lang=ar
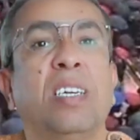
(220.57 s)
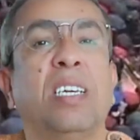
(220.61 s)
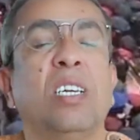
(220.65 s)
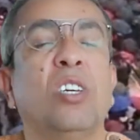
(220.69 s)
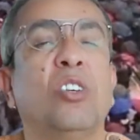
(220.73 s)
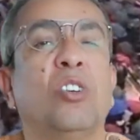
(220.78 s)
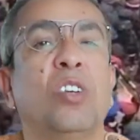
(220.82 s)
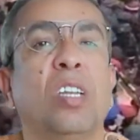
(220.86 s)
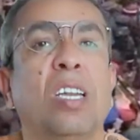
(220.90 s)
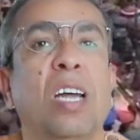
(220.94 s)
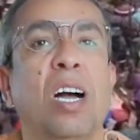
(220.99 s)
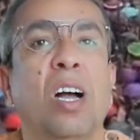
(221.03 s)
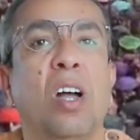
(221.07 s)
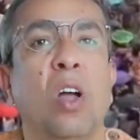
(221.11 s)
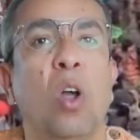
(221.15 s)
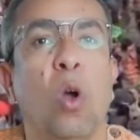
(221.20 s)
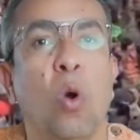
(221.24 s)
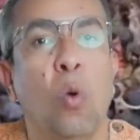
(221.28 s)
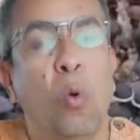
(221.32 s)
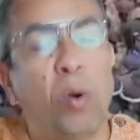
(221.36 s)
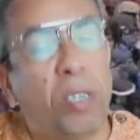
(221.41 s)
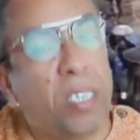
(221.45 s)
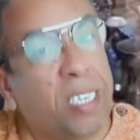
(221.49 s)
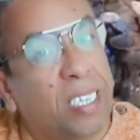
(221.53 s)
فين كيتجلى
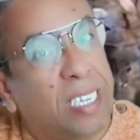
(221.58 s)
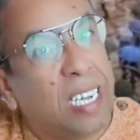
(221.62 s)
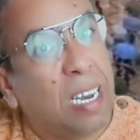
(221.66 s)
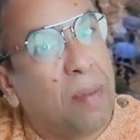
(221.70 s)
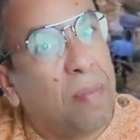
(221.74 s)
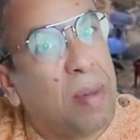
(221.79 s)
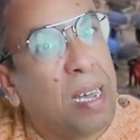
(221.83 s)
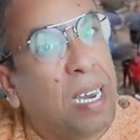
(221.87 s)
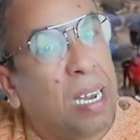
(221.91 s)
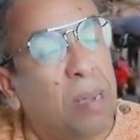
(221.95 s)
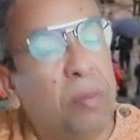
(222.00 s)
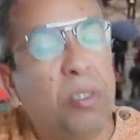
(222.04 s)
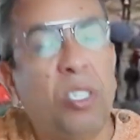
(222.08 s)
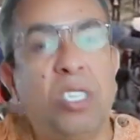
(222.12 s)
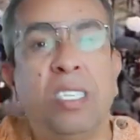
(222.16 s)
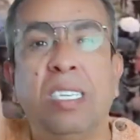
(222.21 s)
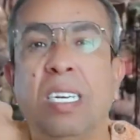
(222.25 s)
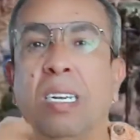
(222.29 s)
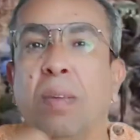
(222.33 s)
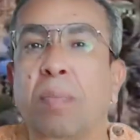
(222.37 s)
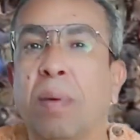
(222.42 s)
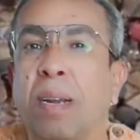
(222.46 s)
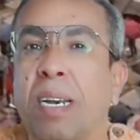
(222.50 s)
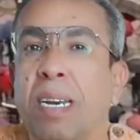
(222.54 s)
واش انت البارح
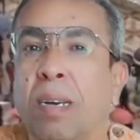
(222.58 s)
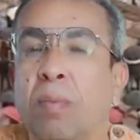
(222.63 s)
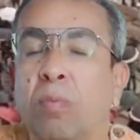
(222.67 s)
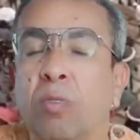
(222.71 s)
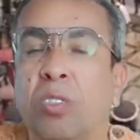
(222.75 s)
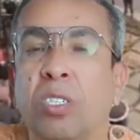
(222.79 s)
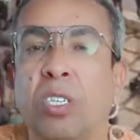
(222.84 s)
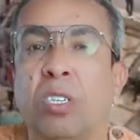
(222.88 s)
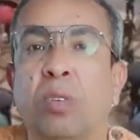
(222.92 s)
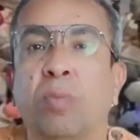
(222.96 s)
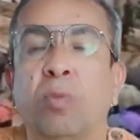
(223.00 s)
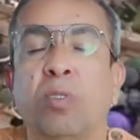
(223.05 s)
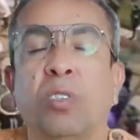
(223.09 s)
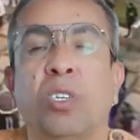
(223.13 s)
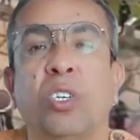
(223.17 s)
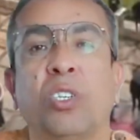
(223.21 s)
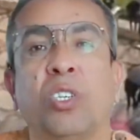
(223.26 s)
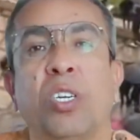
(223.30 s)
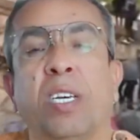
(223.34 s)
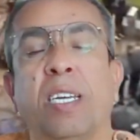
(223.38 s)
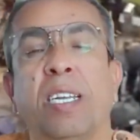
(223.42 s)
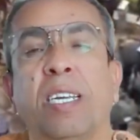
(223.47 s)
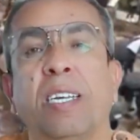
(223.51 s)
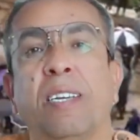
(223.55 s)
مشيتي
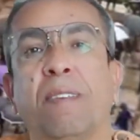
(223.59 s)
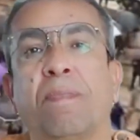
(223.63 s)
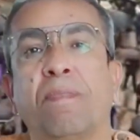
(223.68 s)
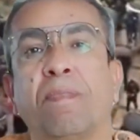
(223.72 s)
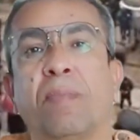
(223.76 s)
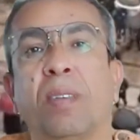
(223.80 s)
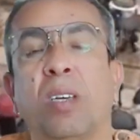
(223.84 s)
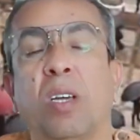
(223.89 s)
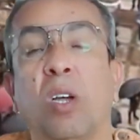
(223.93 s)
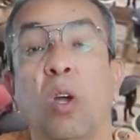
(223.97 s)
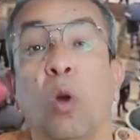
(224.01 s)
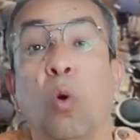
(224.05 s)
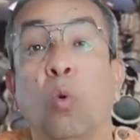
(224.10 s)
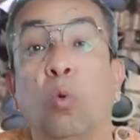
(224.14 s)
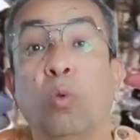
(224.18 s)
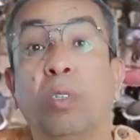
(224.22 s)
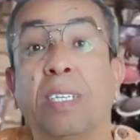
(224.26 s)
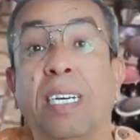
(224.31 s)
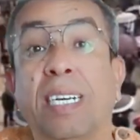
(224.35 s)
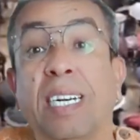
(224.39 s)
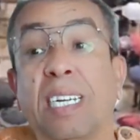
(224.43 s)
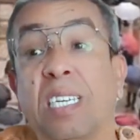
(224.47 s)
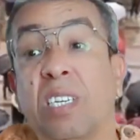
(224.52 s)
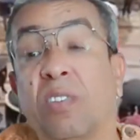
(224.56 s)
للمستشارين
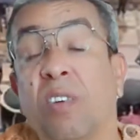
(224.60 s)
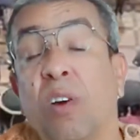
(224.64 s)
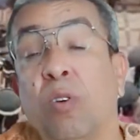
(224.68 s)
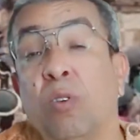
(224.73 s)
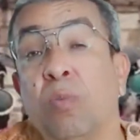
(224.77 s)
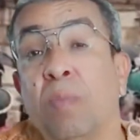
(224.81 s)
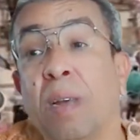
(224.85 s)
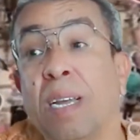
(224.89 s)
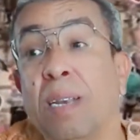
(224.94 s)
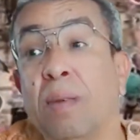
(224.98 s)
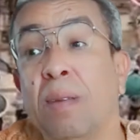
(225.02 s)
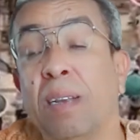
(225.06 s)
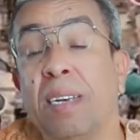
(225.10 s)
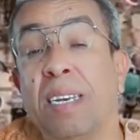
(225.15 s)
وانت كتفاوض مع